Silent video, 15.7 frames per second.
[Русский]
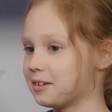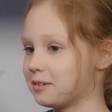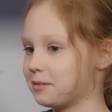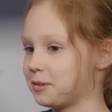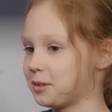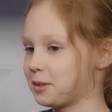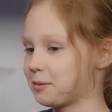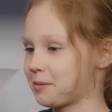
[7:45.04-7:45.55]

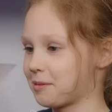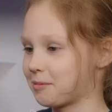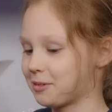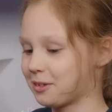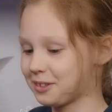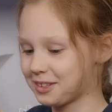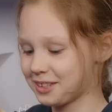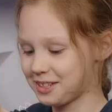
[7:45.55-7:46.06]
Это меня
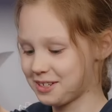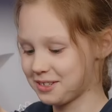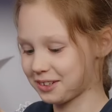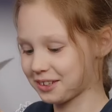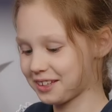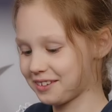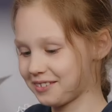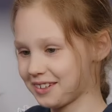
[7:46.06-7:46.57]
могу
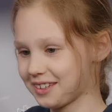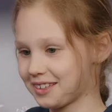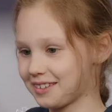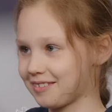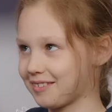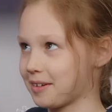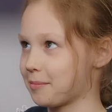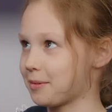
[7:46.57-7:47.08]
зачеркивать,
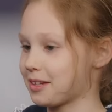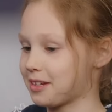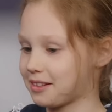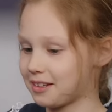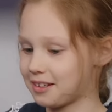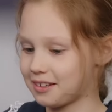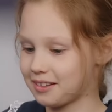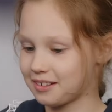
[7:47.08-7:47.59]
этого не
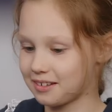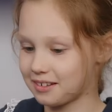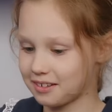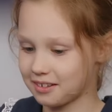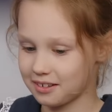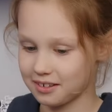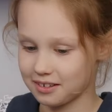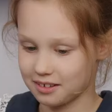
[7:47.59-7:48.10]
Сделай, что
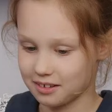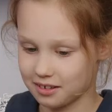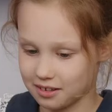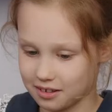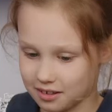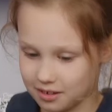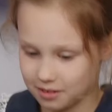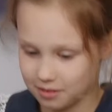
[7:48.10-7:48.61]
я
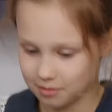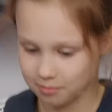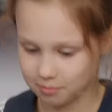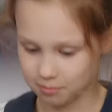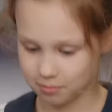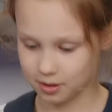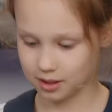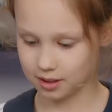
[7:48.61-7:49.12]
понял.
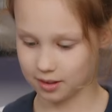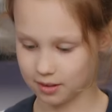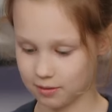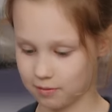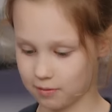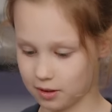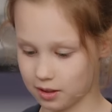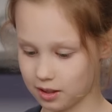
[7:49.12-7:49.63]
Б,
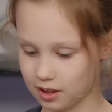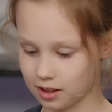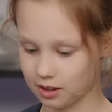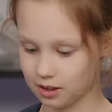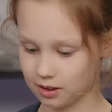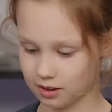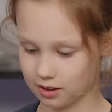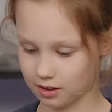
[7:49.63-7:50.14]
В,
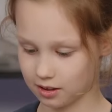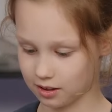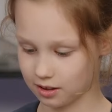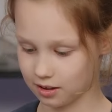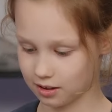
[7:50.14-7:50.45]
Г.